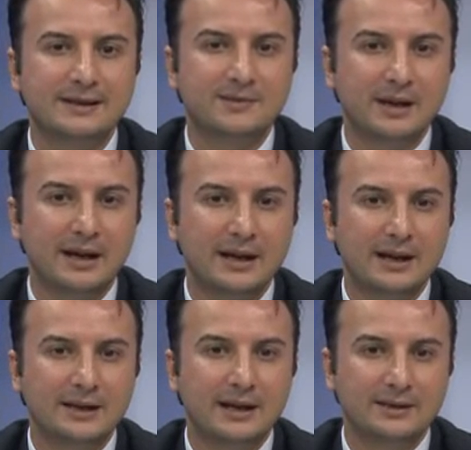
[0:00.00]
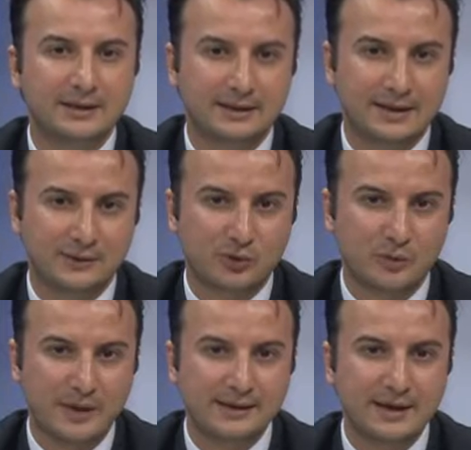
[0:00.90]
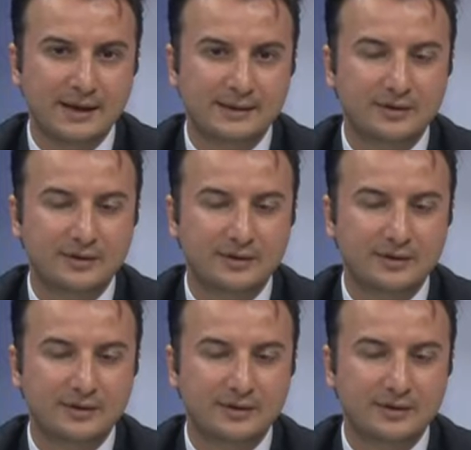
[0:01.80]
kısma kararını hatırlatan Sönmez